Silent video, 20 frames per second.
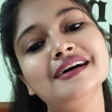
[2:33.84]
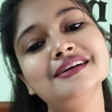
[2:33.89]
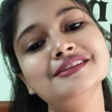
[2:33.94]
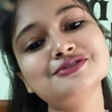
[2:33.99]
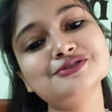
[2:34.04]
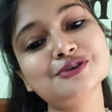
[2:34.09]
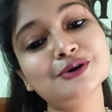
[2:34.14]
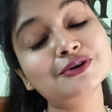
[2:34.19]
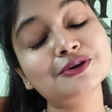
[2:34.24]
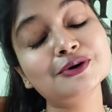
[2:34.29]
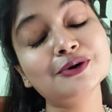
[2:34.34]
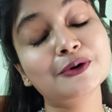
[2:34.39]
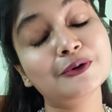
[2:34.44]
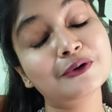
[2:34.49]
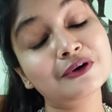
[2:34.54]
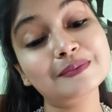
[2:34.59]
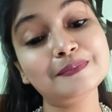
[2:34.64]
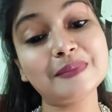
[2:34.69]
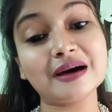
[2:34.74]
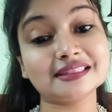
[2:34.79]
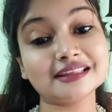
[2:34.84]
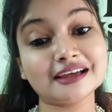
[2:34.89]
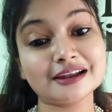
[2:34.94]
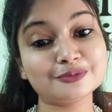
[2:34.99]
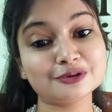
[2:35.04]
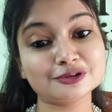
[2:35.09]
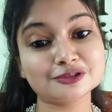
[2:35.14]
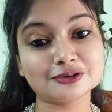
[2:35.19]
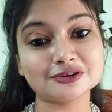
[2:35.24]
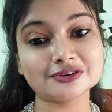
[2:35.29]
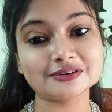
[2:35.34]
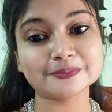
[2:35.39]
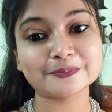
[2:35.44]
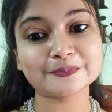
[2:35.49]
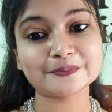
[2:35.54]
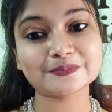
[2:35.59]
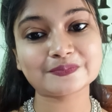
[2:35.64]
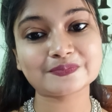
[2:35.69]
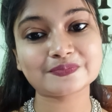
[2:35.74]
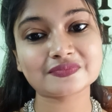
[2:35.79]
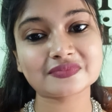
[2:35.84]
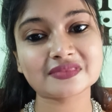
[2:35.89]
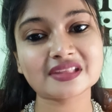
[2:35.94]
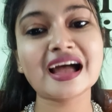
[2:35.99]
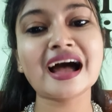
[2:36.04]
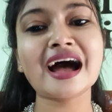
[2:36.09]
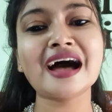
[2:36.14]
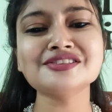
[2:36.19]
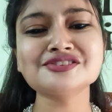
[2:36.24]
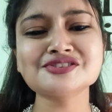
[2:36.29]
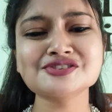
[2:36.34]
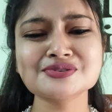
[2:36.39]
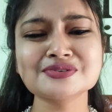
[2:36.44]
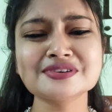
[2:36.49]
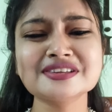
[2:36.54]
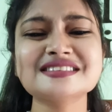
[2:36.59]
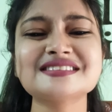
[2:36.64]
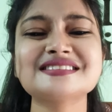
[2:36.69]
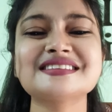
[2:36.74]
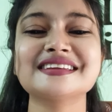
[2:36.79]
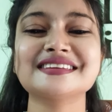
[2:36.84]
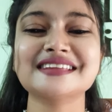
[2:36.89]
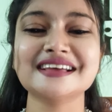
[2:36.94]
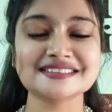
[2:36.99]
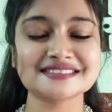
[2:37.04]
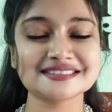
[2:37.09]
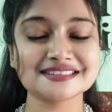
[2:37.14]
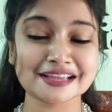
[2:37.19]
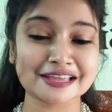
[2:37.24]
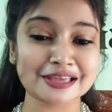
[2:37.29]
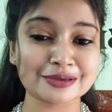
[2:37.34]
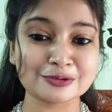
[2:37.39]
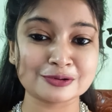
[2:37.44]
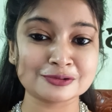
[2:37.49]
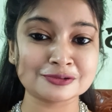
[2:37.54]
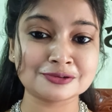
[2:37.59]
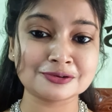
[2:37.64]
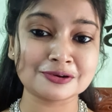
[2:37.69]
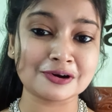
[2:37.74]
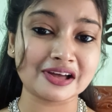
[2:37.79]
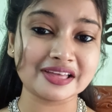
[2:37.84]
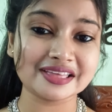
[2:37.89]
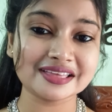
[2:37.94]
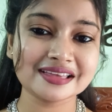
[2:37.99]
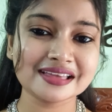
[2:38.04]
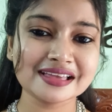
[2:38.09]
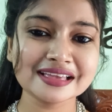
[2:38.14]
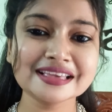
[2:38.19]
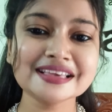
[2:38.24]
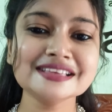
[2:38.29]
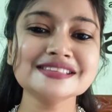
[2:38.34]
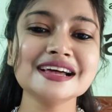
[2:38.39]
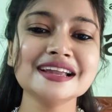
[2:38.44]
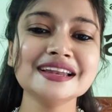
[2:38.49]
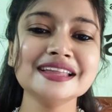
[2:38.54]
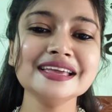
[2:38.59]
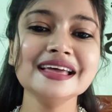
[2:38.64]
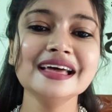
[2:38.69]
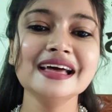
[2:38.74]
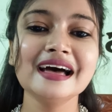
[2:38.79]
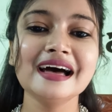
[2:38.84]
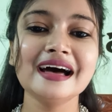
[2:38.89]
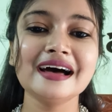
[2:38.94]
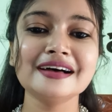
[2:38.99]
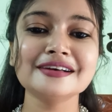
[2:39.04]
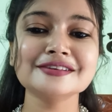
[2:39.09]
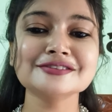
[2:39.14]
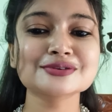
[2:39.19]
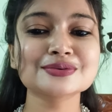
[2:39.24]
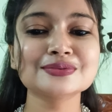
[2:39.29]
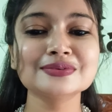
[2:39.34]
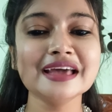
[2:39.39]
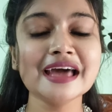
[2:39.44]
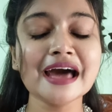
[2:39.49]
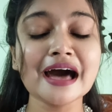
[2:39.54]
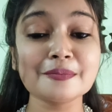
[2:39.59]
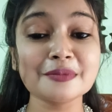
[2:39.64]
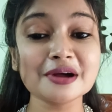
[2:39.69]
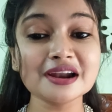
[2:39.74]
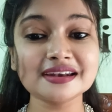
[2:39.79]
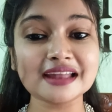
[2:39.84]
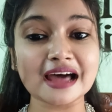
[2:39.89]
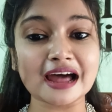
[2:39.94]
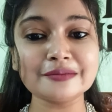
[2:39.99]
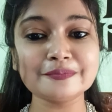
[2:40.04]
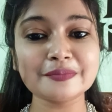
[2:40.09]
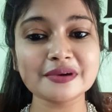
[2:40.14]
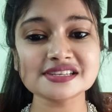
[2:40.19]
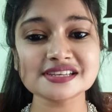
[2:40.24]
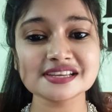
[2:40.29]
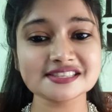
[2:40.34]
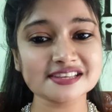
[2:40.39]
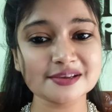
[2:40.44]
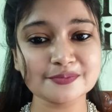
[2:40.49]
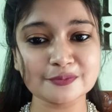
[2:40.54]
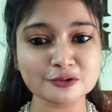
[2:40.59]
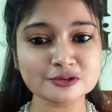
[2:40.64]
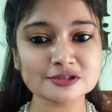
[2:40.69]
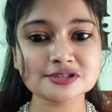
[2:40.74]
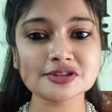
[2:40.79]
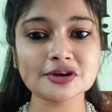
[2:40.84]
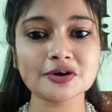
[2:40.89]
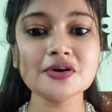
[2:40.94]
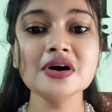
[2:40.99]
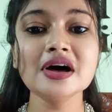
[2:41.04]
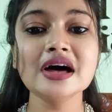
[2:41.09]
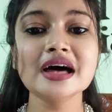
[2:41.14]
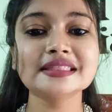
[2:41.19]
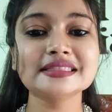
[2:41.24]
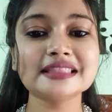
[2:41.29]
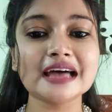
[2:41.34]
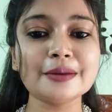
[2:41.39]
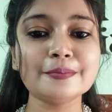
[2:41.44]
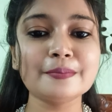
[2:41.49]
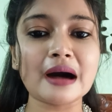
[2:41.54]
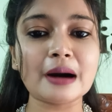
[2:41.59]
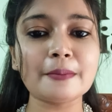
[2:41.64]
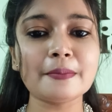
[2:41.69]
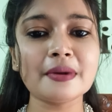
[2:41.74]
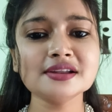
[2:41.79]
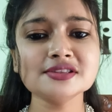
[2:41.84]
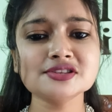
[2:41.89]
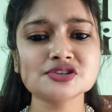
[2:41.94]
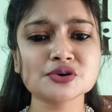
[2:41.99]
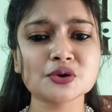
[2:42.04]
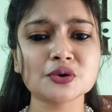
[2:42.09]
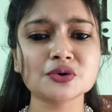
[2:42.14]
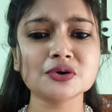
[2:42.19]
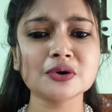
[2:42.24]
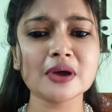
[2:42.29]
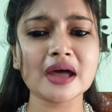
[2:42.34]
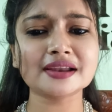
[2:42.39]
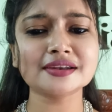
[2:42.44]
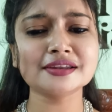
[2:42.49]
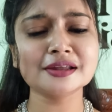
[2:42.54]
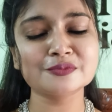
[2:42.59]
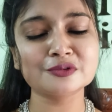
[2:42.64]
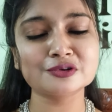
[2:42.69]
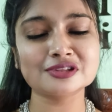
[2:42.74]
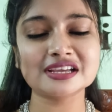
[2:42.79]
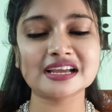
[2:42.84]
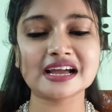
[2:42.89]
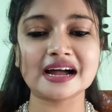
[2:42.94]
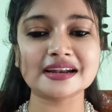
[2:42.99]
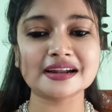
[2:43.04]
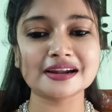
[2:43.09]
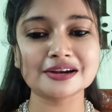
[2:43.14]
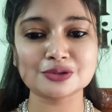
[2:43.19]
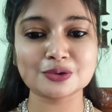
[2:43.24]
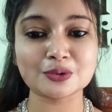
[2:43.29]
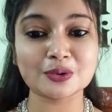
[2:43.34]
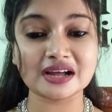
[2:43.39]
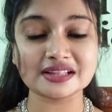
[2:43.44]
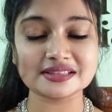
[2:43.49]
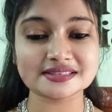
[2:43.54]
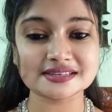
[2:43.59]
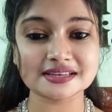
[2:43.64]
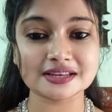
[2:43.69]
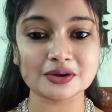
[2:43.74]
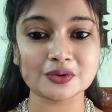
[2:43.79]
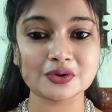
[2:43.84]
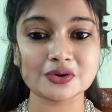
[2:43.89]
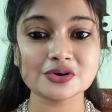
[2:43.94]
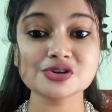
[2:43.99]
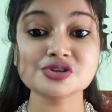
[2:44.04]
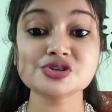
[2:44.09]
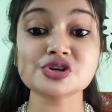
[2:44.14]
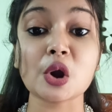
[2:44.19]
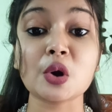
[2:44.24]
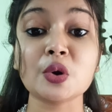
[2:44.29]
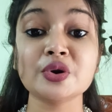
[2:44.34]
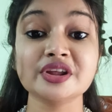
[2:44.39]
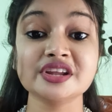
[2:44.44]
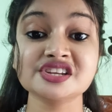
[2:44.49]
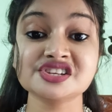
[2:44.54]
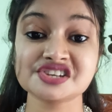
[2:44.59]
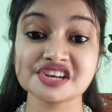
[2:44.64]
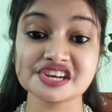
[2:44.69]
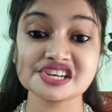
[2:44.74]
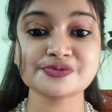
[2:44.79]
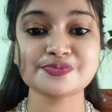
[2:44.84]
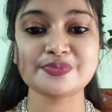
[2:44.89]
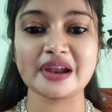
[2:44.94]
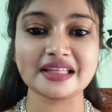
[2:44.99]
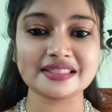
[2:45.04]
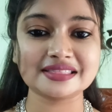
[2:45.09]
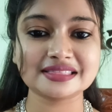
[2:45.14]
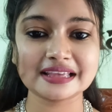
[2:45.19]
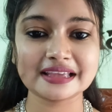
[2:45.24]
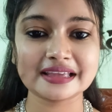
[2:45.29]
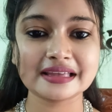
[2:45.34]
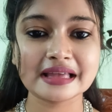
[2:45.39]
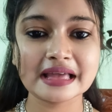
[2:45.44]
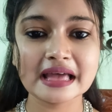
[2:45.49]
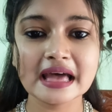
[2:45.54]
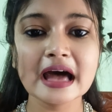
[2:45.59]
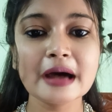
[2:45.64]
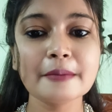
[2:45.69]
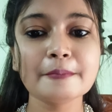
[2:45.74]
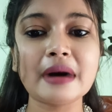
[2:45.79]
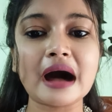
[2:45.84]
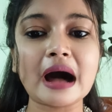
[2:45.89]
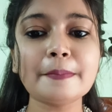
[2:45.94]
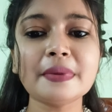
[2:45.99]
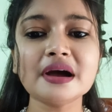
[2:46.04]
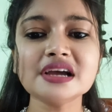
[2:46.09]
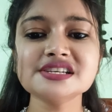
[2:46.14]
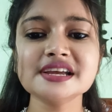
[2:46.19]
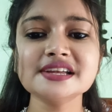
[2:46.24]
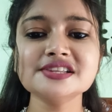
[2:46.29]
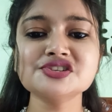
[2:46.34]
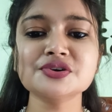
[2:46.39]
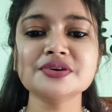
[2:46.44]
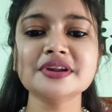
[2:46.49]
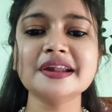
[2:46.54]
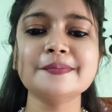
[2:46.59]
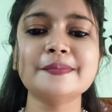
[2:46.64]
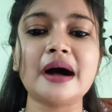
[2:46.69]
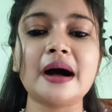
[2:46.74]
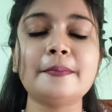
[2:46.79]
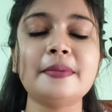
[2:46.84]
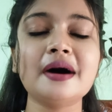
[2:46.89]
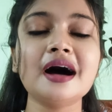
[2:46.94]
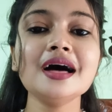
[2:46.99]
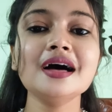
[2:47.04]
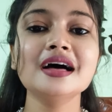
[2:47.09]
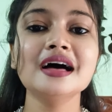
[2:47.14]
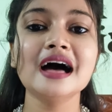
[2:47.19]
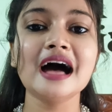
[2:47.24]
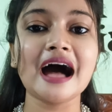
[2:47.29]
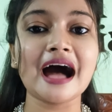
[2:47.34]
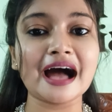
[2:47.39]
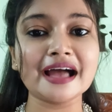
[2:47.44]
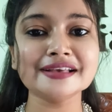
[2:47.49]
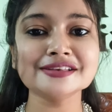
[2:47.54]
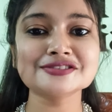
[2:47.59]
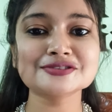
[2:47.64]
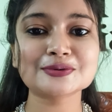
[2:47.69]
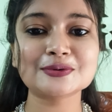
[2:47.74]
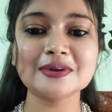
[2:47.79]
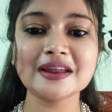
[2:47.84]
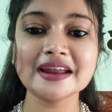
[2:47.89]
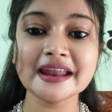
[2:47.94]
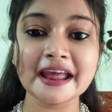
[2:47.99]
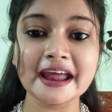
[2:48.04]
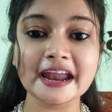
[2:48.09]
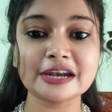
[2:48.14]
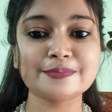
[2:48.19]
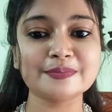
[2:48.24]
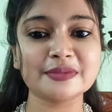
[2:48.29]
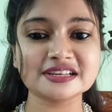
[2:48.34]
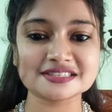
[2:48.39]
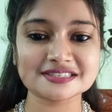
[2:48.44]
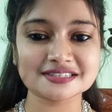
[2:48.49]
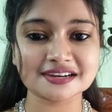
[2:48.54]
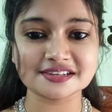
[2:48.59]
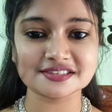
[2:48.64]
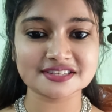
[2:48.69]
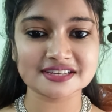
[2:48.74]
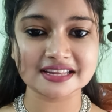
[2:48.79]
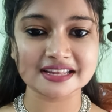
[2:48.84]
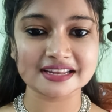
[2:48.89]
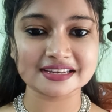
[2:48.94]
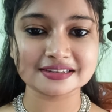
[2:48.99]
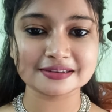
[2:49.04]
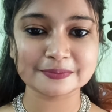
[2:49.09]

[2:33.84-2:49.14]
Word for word: ছোট গোল পাতার মতন আজ শুনি স্টেটাস দেখে বন্ধু হয় কি জানি স্কুলে আমার ডান পাশে যে বসতো তার বাবার ছোট একটা মুদিখানার দোকান ছিল শহরের শেষ প্রান্তে বা পাশের জনের বাবা হাই স্কুলের হেডমাস্টার ছিলেন